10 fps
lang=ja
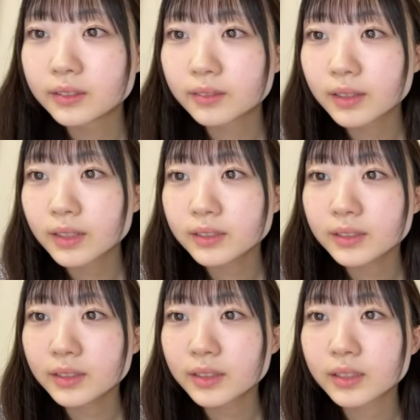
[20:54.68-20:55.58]
お腹空
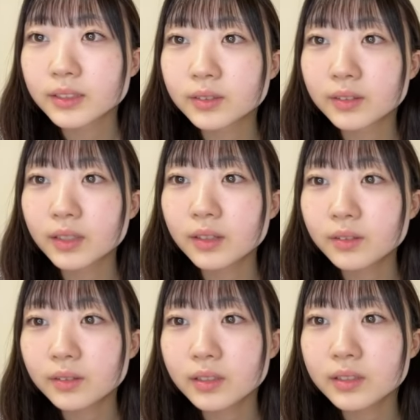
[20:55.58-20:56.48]
いてきたそうお腹
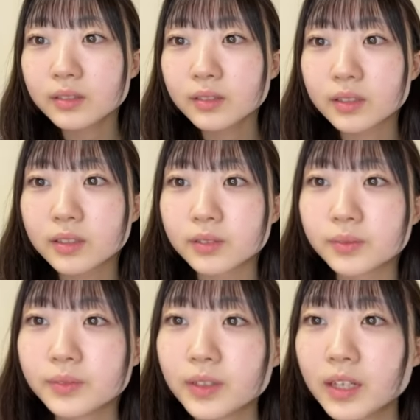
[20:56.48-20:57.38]
本当にすくんですよ
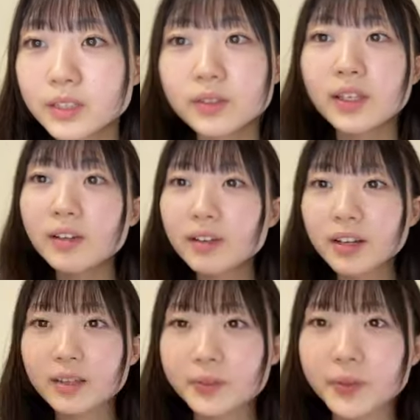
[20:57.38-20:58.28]
そう家の
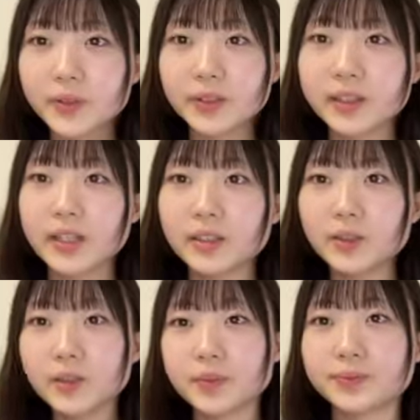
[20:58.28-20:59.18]
鍵もちゃん
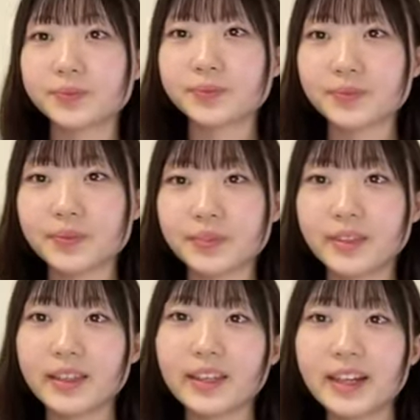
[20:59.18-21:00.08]
と
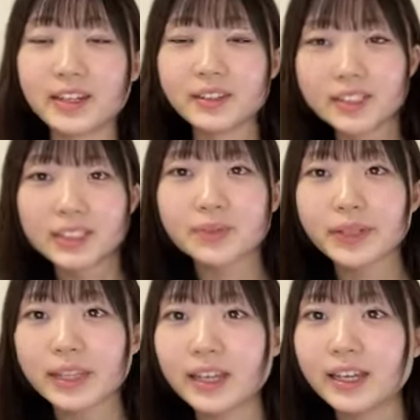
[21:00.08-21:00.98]
あの閉
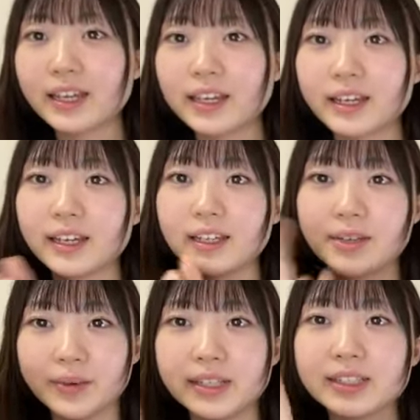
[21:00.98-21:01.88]
めて
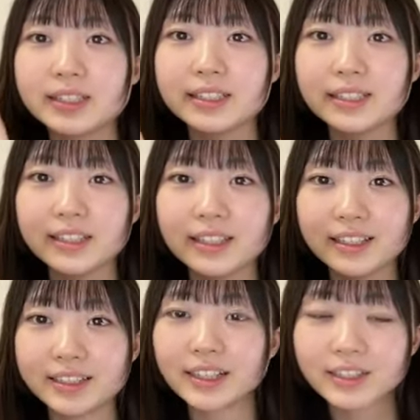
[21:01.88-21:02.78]
寝ます
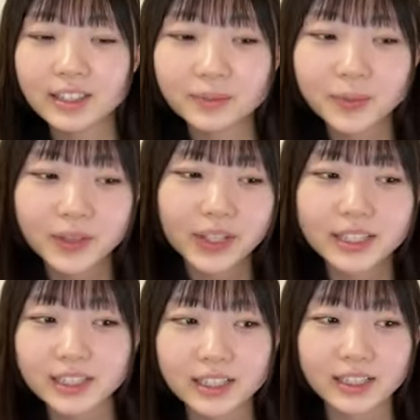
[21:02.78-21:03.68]
ちゃんとだってもう
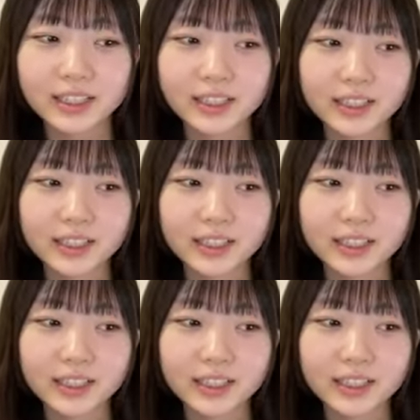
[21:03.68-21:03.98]
さ